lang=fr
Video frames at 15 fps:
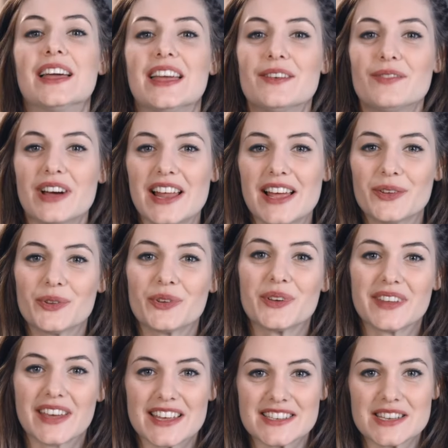Et voilà, notre
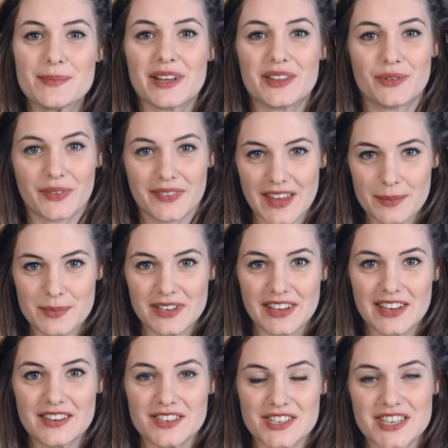tresse est maintenant
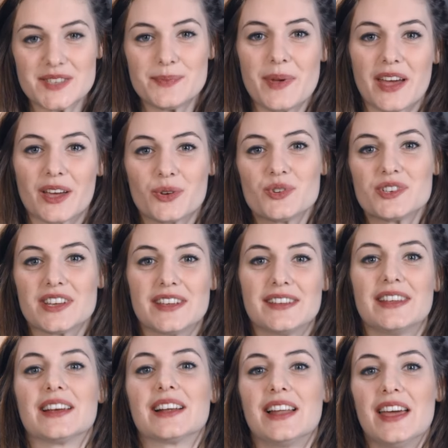terminée. J'espère que j'ai
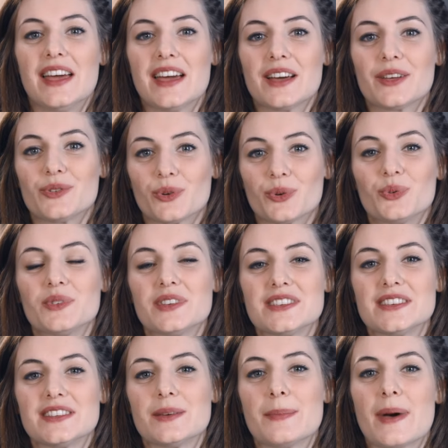été claire. Surtout,
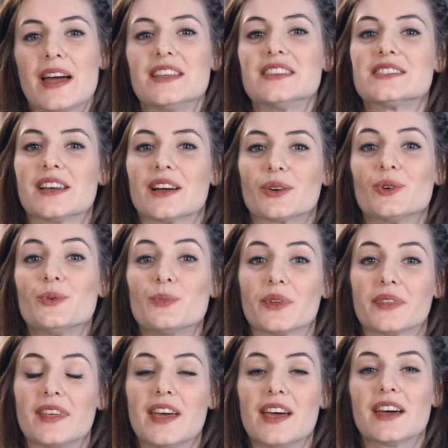n'hésitez pas à laisser un
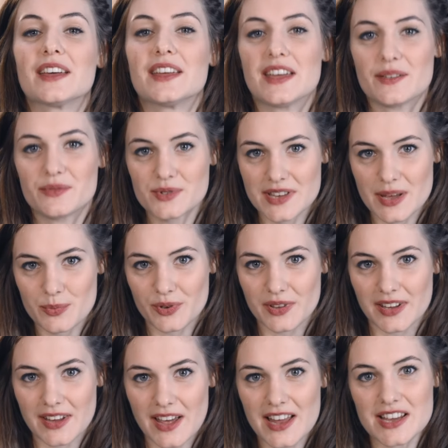commentaire et à vous
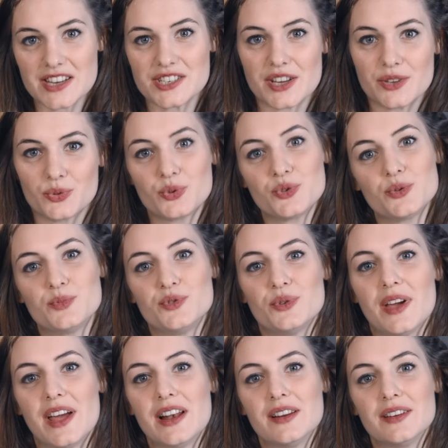abonner à la chaîne YouTube
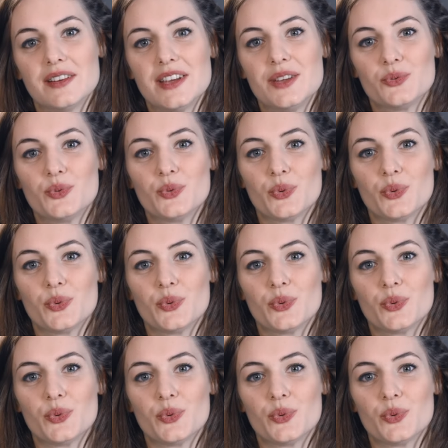Duel. Et nous,